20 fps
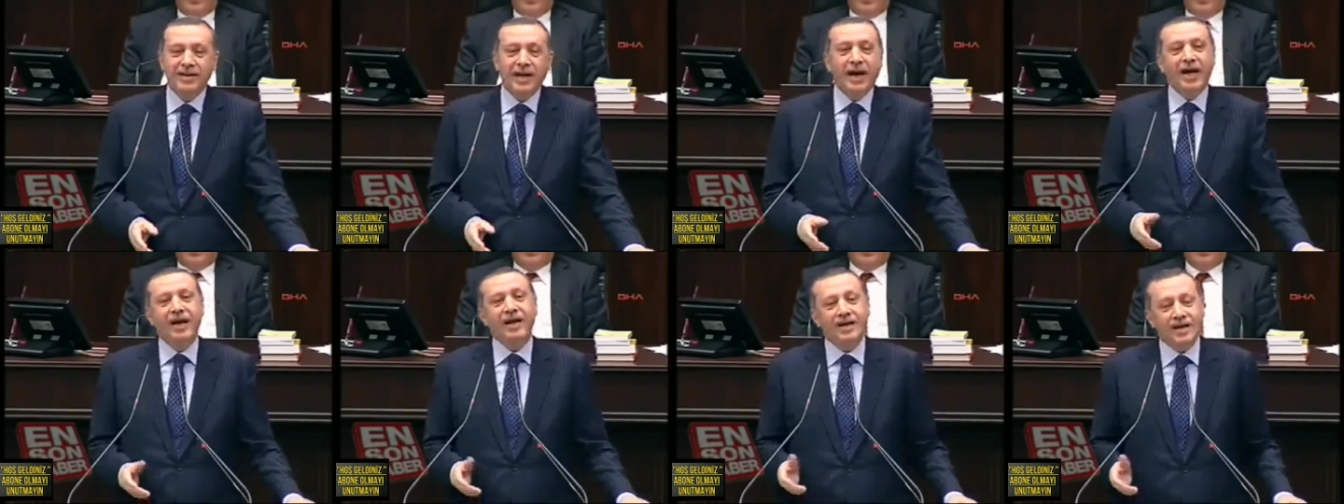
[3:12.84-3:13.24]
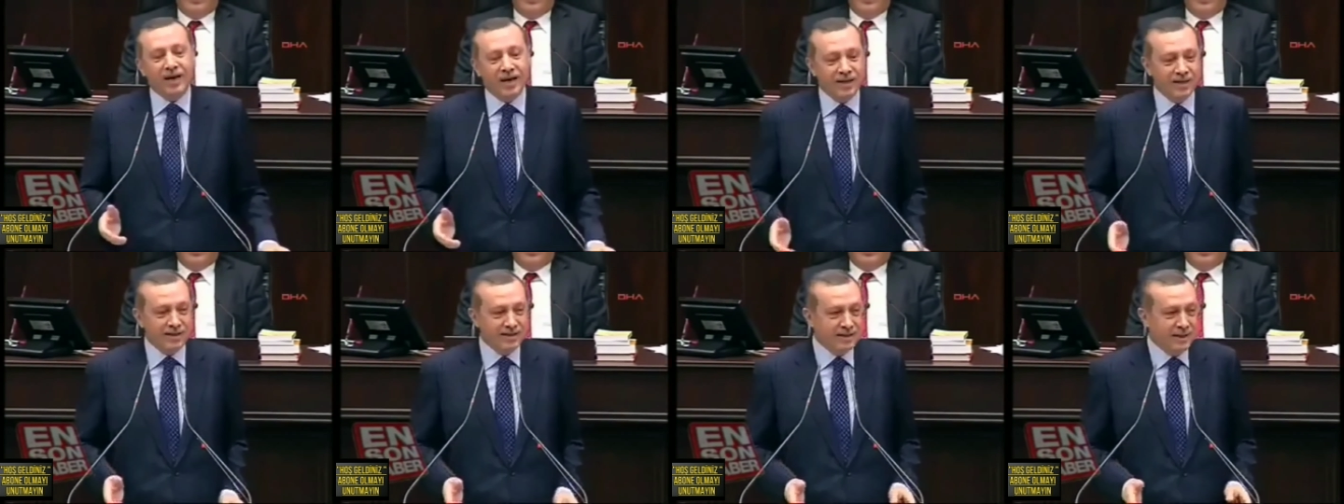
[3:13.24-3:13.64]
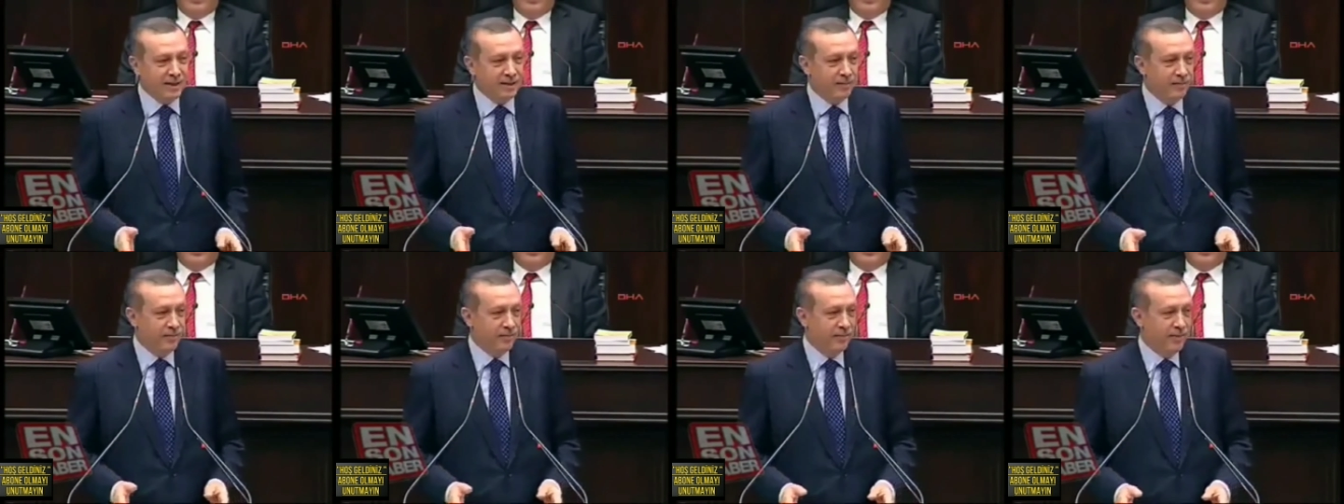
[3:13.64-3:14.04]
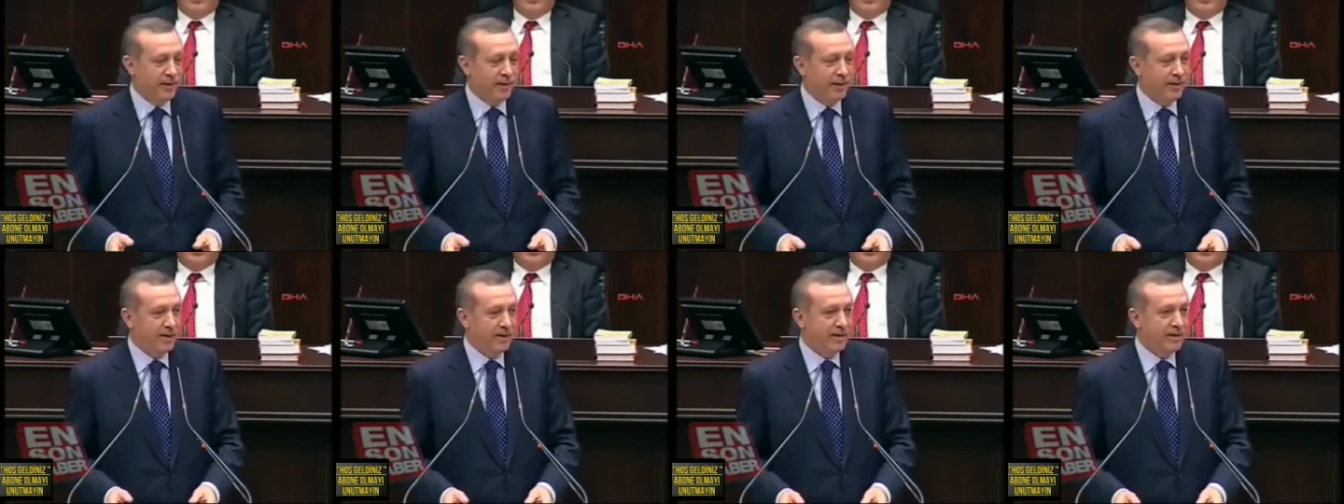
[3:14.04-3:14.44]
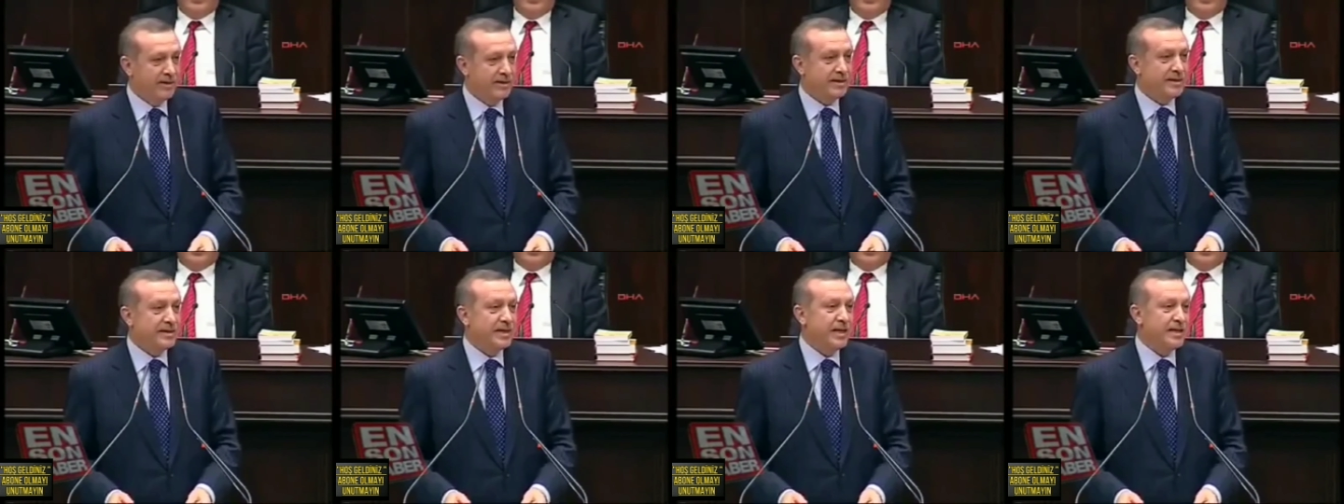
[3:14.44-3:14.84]
Değerli kardeşlerim,
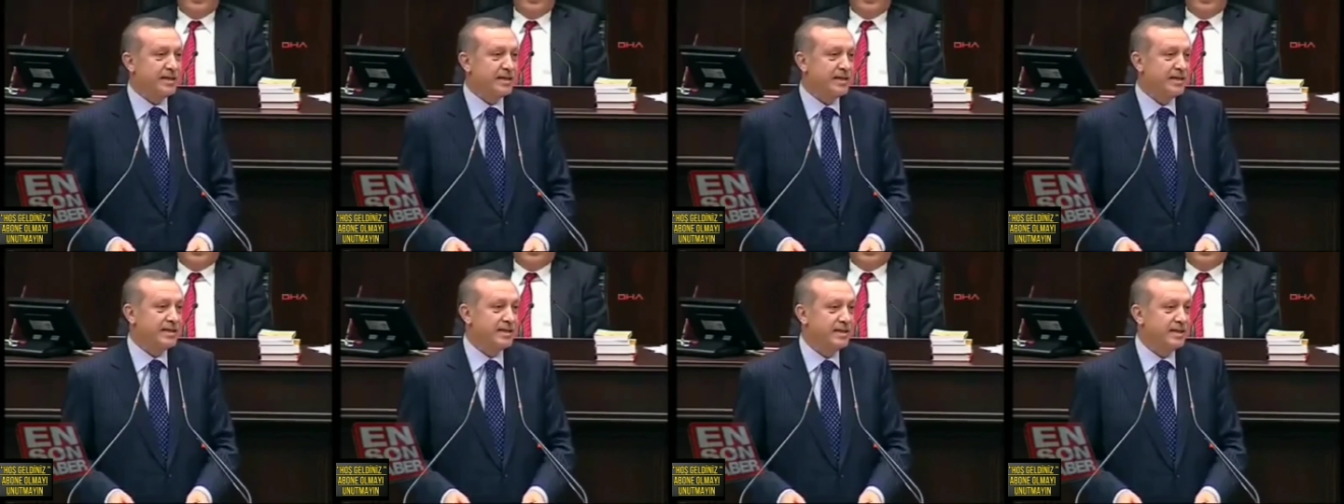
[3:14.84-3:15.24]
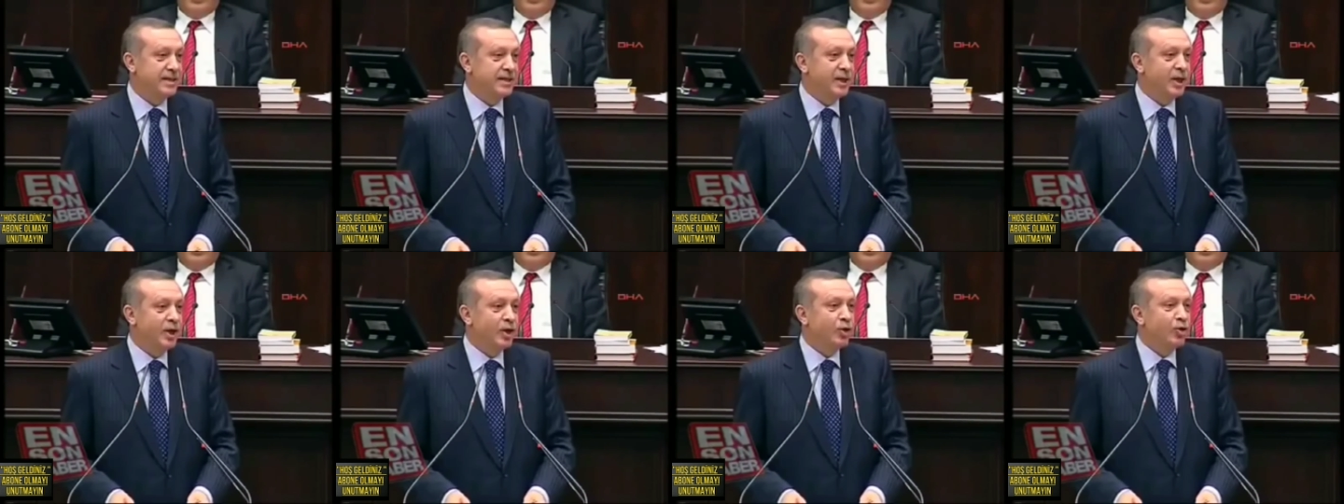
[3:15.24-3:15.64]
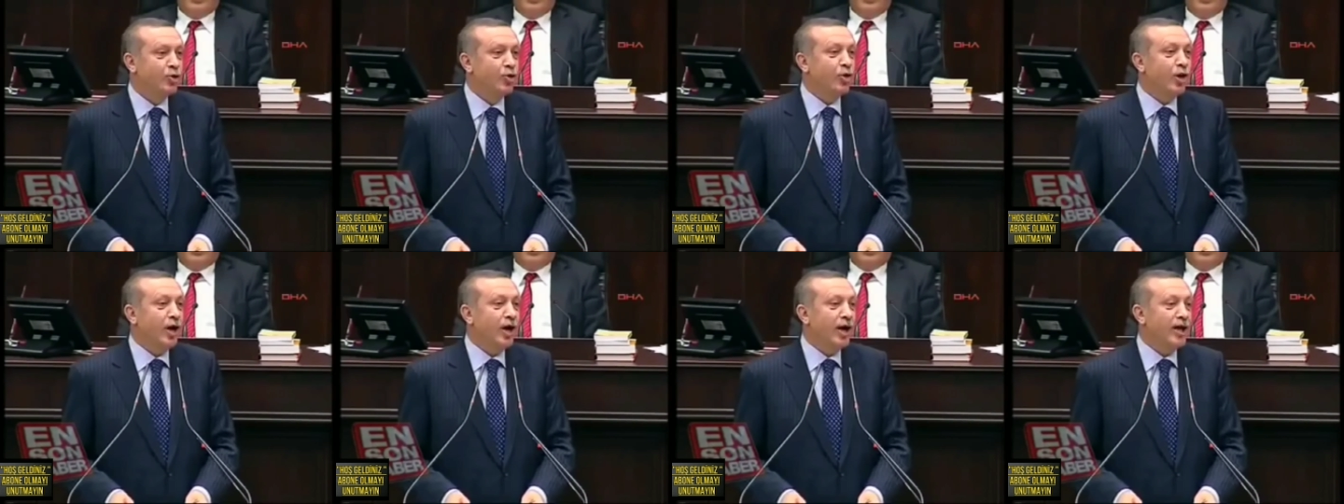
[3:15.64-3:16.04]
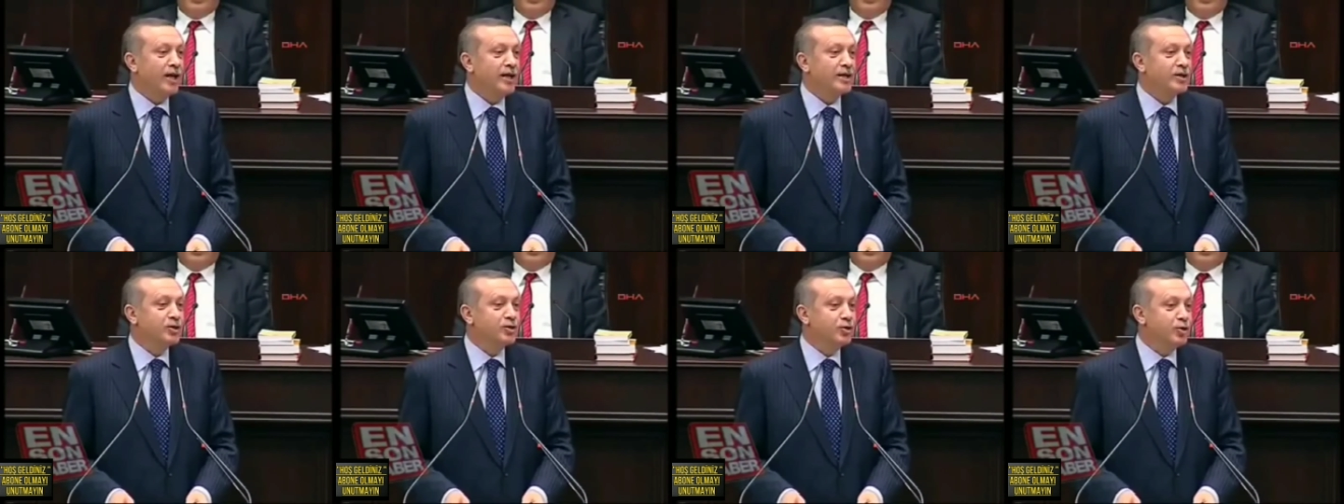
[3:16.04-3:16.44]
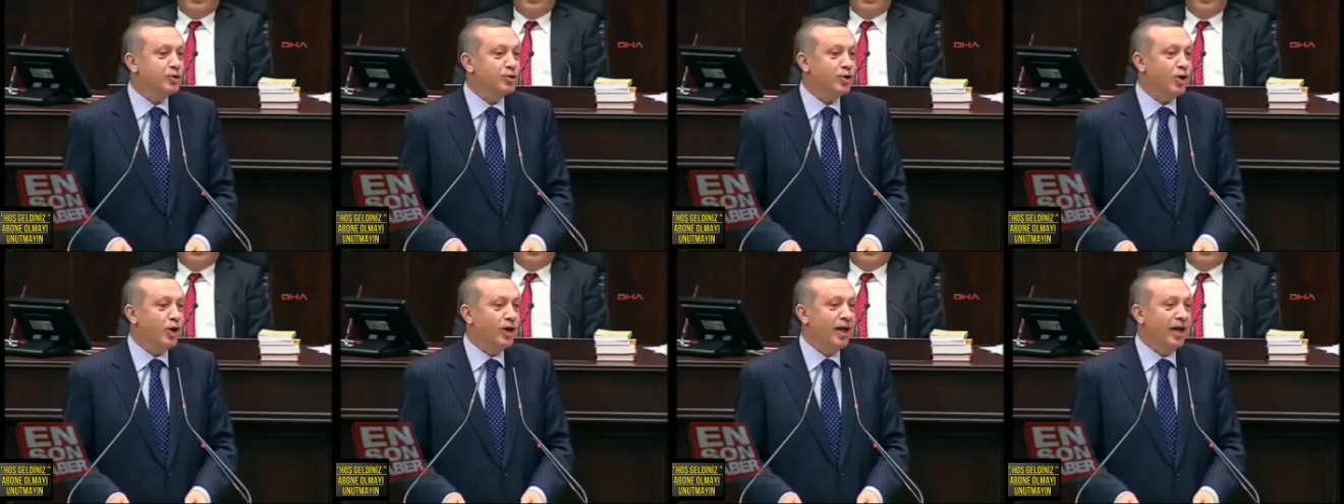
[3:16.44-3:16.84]
siz Kur'an'ı
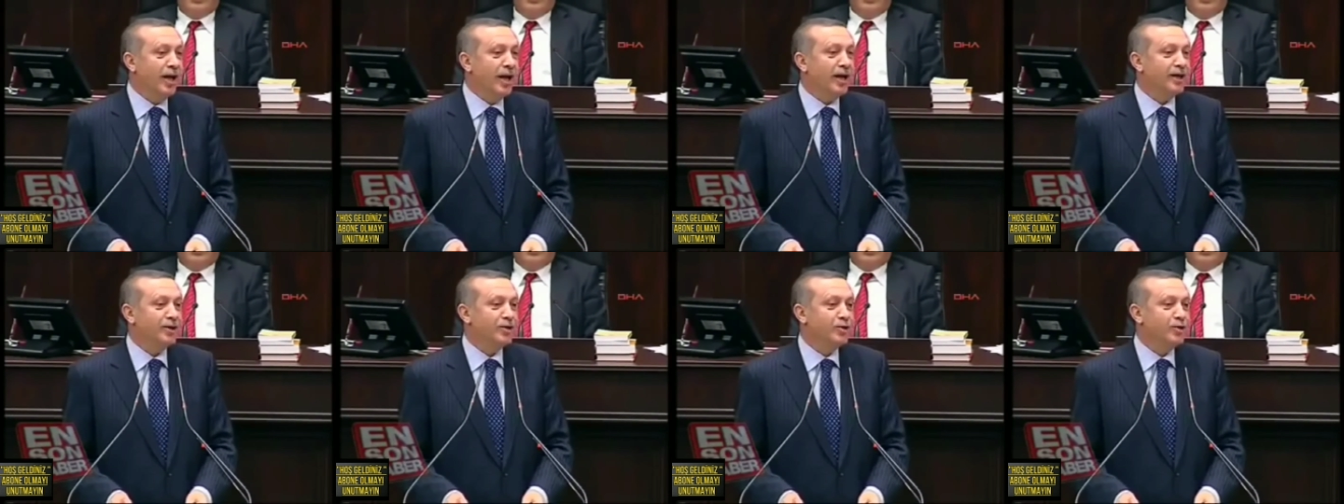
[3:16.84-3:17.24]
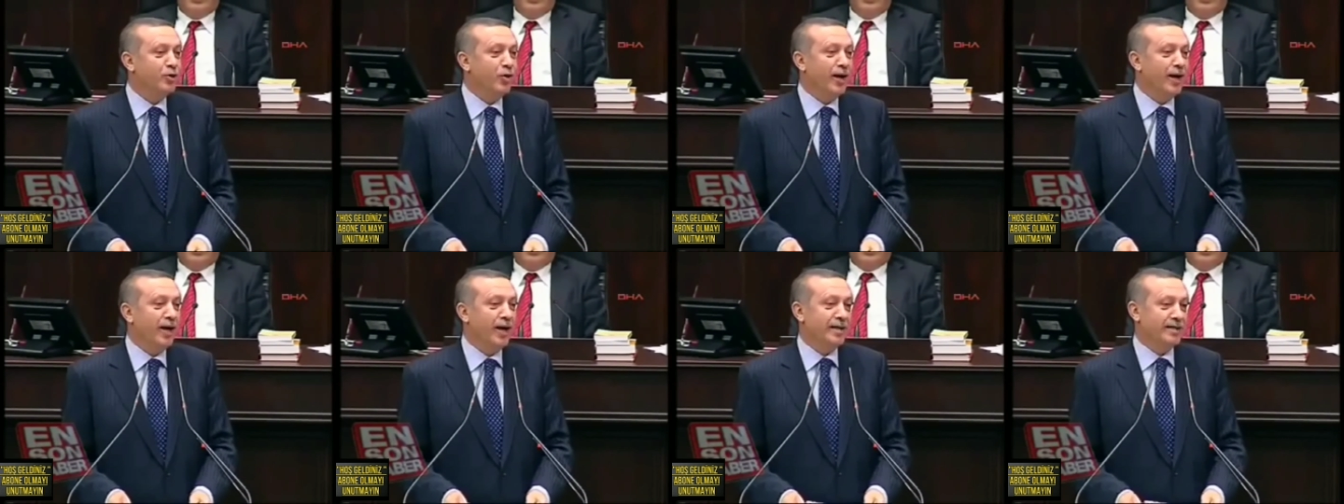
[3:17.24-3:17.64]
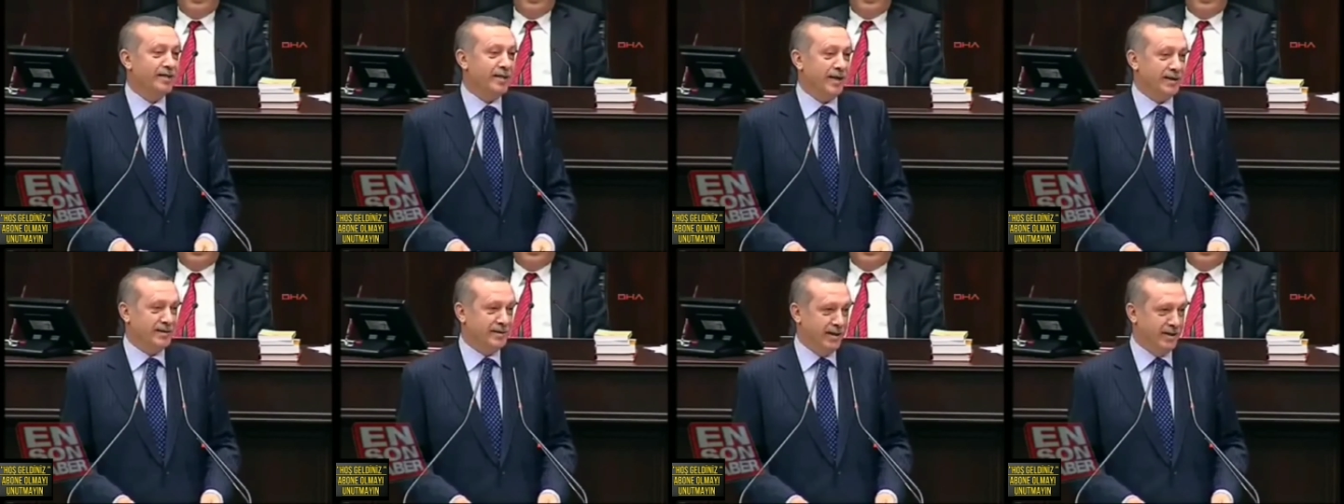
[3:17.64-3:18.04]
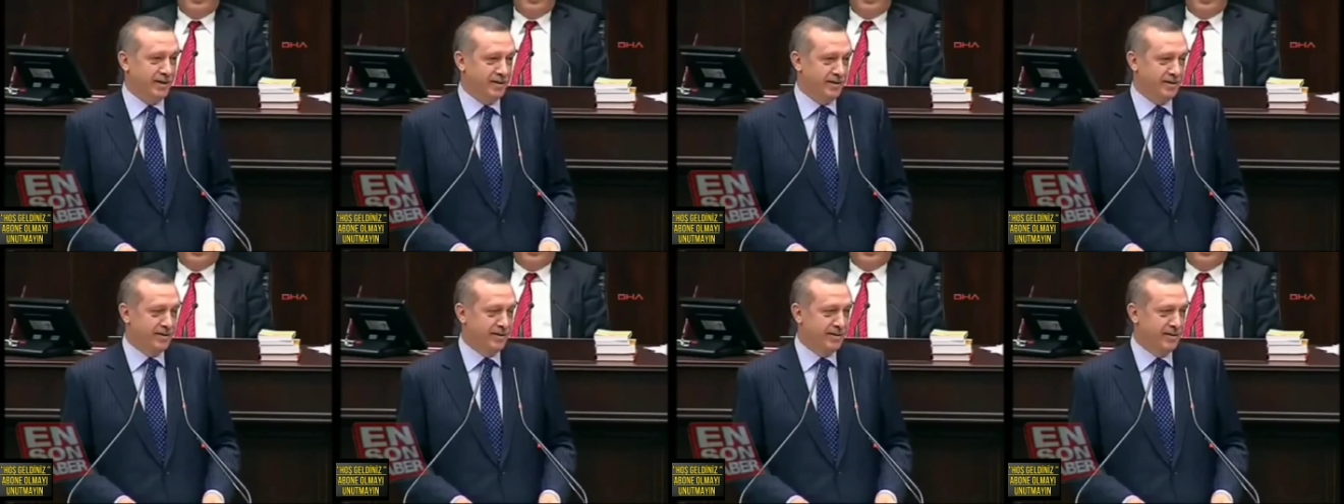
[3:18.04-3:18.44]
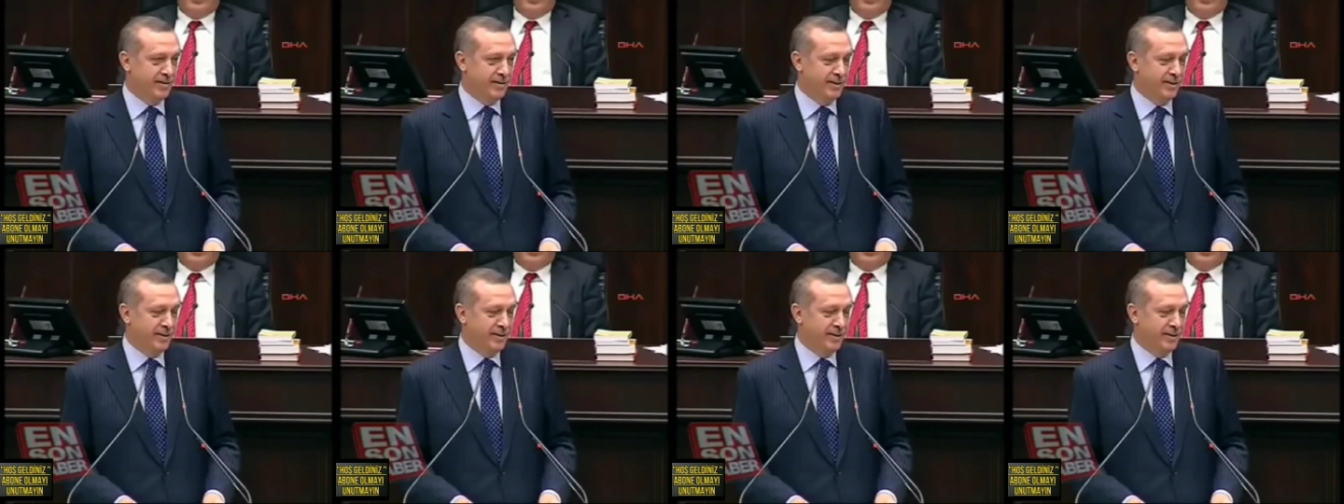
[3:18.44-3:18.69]
süs olarak duvara asarsanız,